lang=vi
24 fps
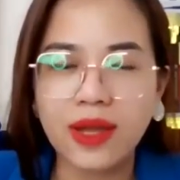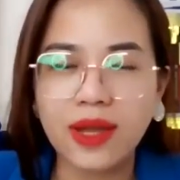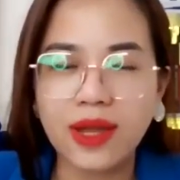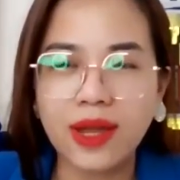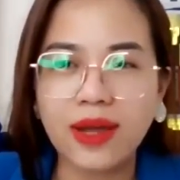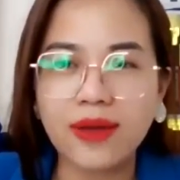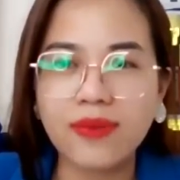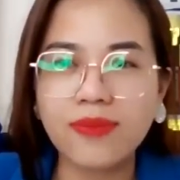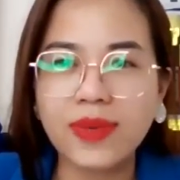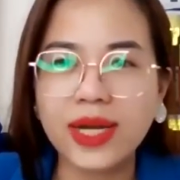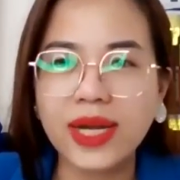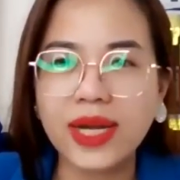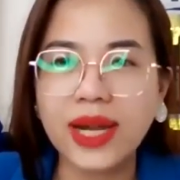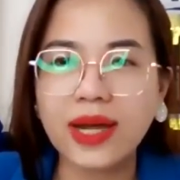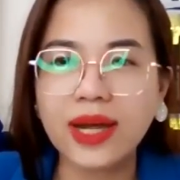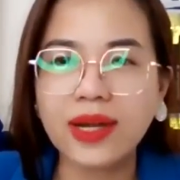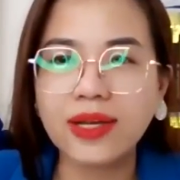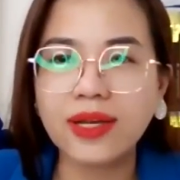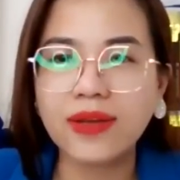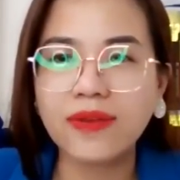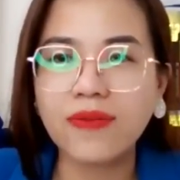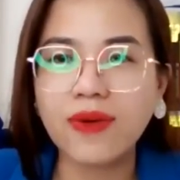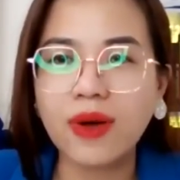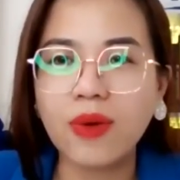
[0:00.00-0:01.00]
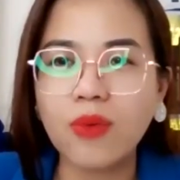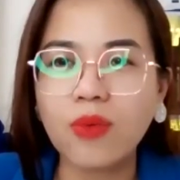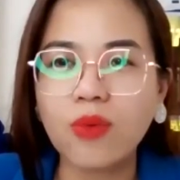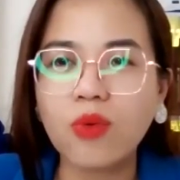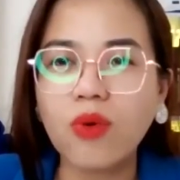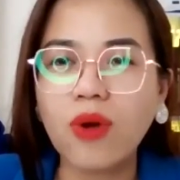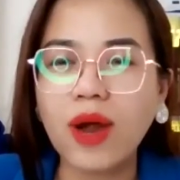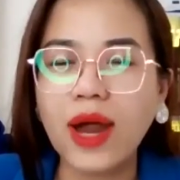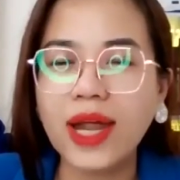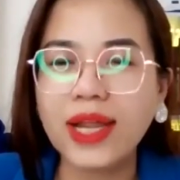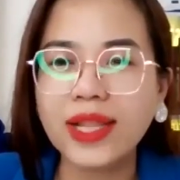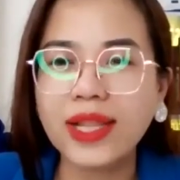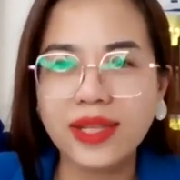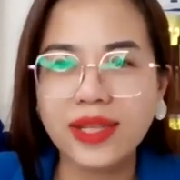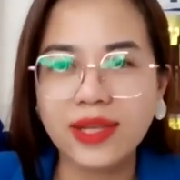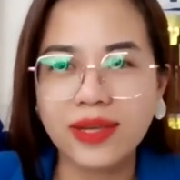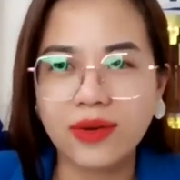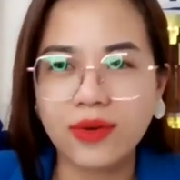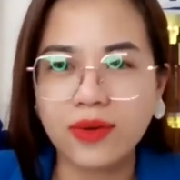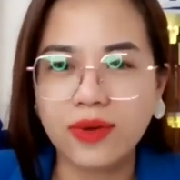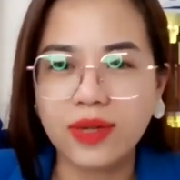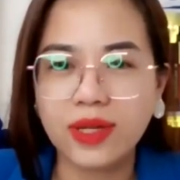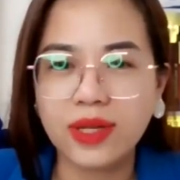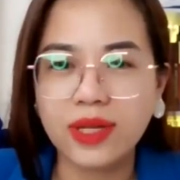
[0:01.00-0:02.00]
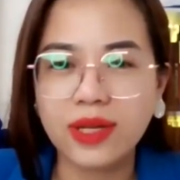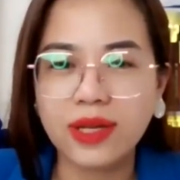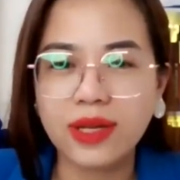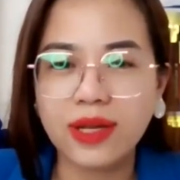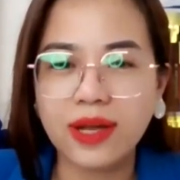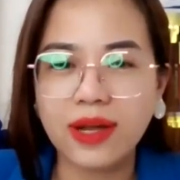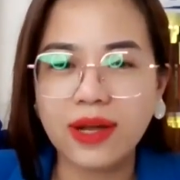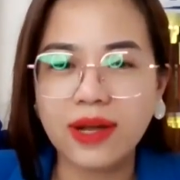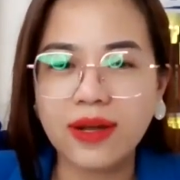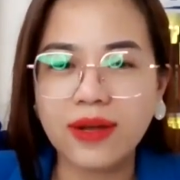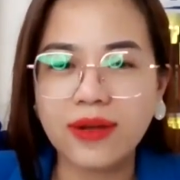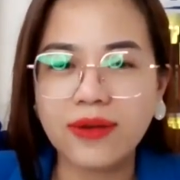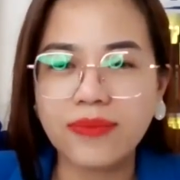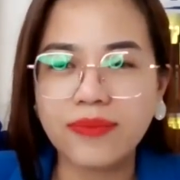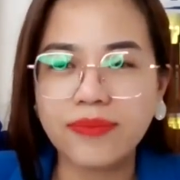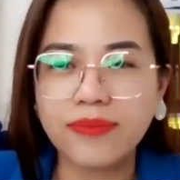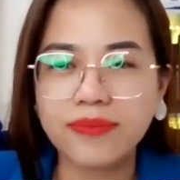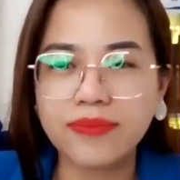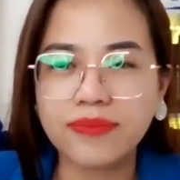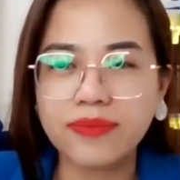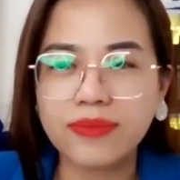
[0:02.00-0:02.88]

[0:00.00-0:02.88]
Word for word: à, mình đang kỳ vọng quá nhiều à,